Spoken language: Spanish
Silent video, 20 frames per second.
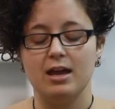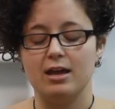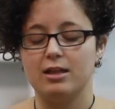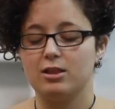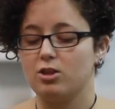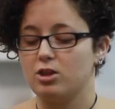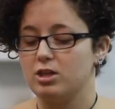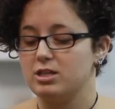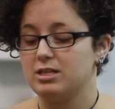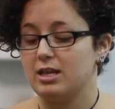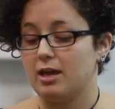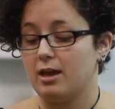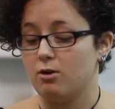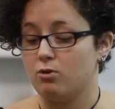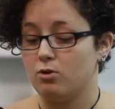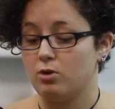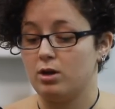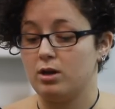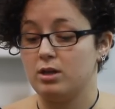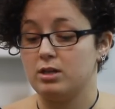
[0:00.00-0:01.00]
Entonces
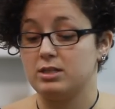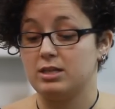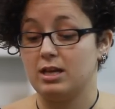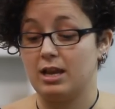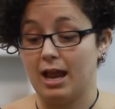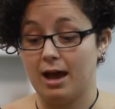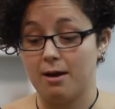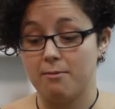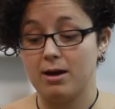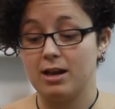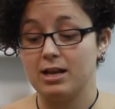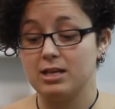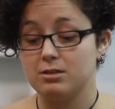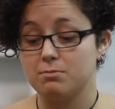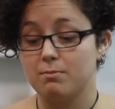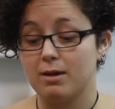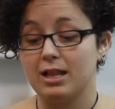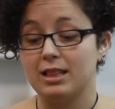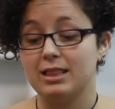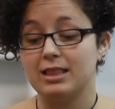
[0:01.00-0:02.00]
eh, eh, se lava el
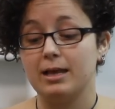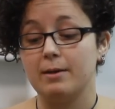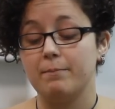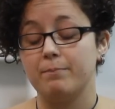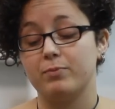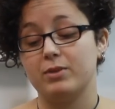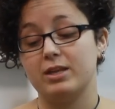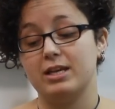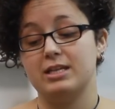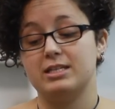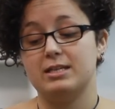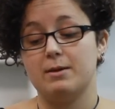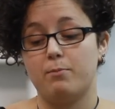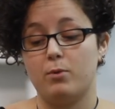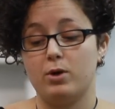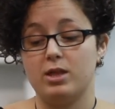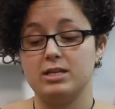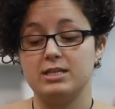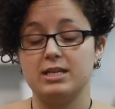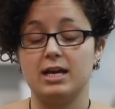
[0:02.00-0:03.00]
esmalte y se
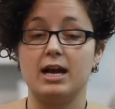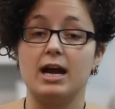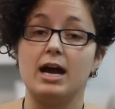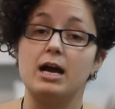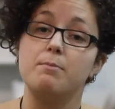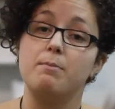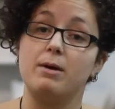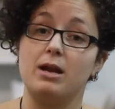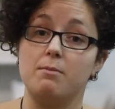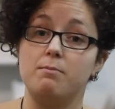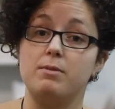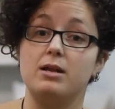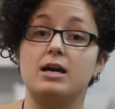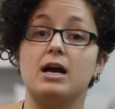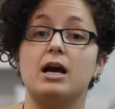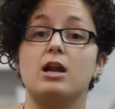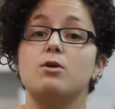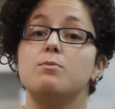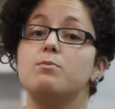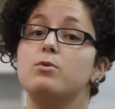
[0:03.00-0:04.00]
puede secar para
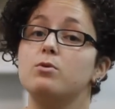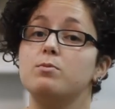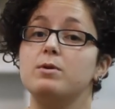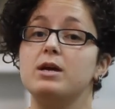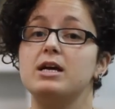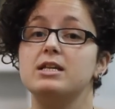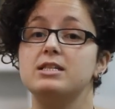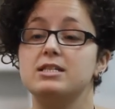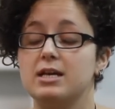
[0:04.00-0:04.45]
aplicarlo por vía